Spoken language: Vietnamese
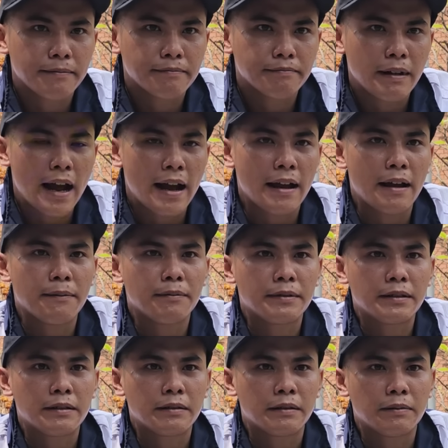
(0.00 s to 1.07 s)
mà em
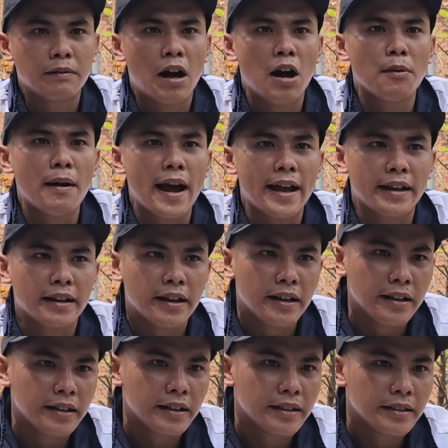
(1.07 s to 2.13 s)
hỏi bạn
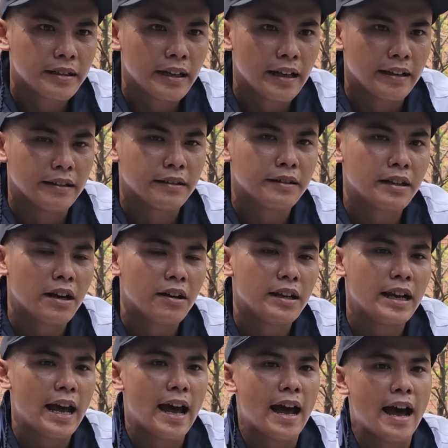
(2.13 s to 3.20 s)
đó, thì nó nói
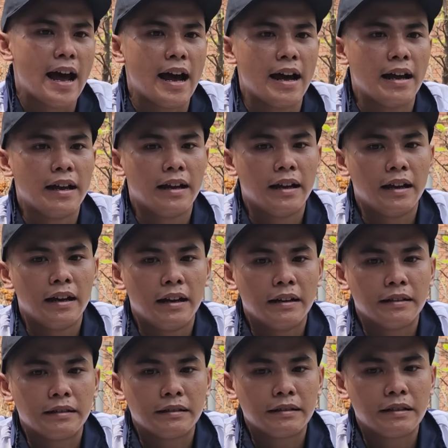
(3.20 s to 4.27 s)
là
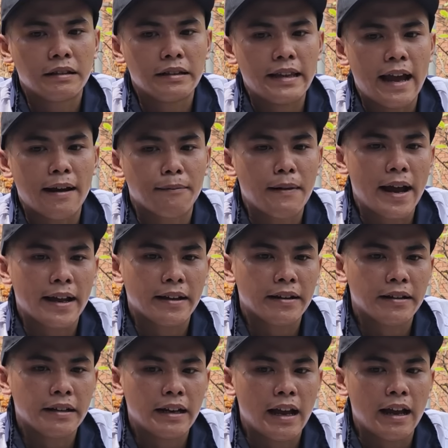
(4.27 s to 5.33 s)
nó dặn bạn
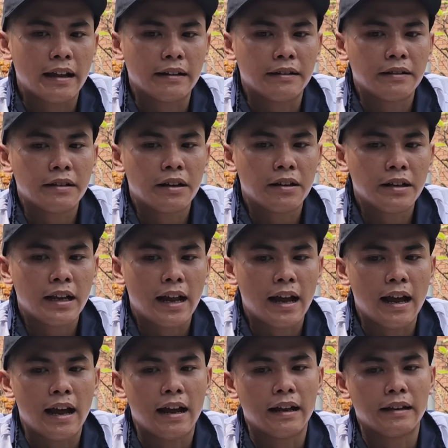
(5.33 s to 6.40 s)
đó là nó nói
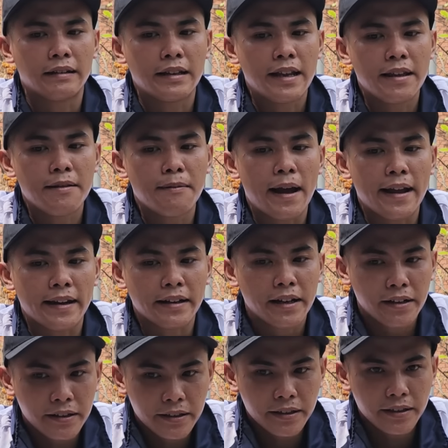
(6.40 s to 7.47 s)
là đi với bạn
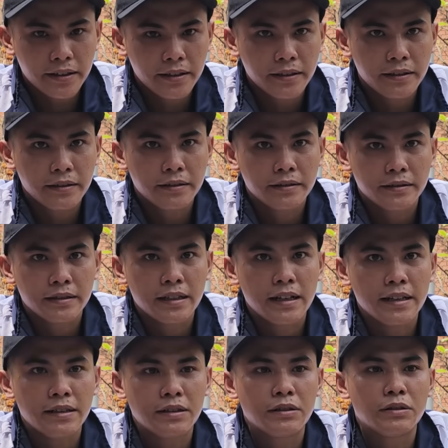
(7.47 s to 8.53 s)
đó,
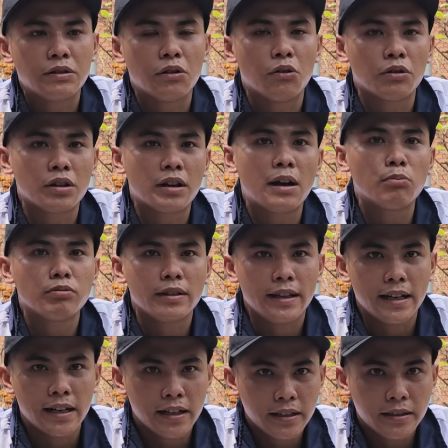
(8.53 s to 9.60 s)
đi chùa Cho Đốc
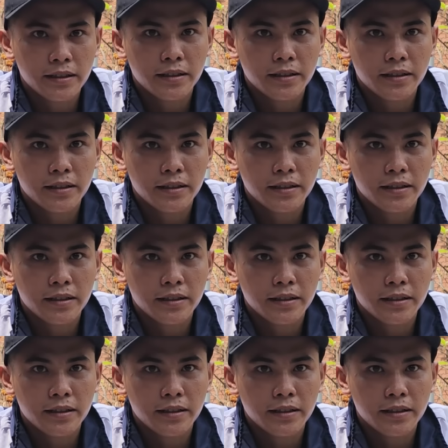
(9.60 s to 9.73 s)
gì đó.